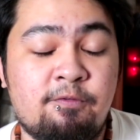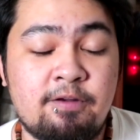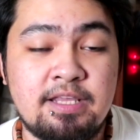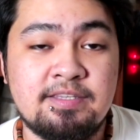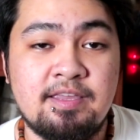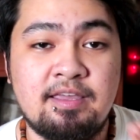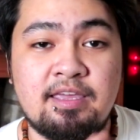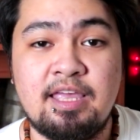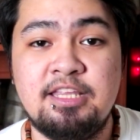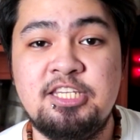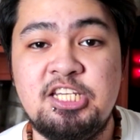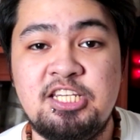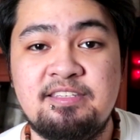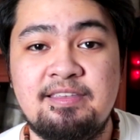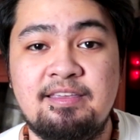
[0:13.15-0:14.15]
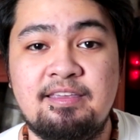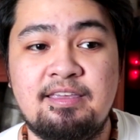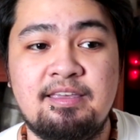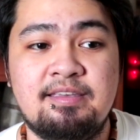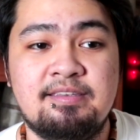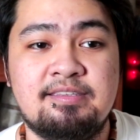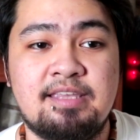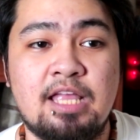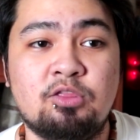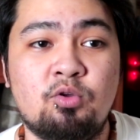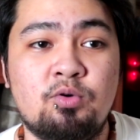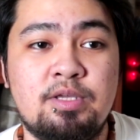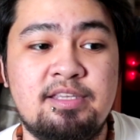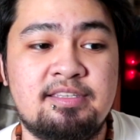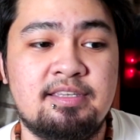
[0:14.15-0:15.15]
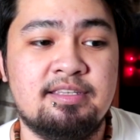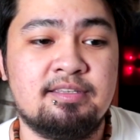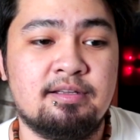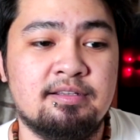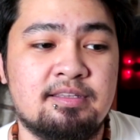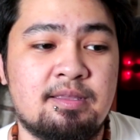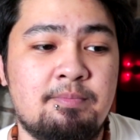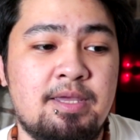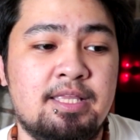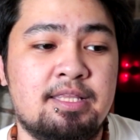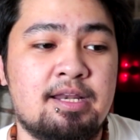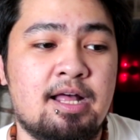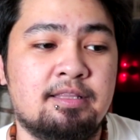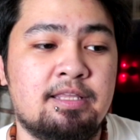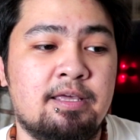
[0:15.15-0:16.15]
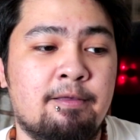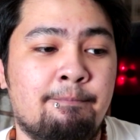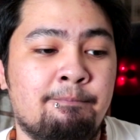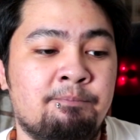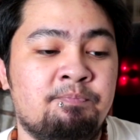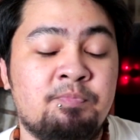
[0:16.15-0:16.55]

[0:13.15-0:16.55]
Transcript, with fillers: FreeSync and G-Sync is ito is isang sabihin na nating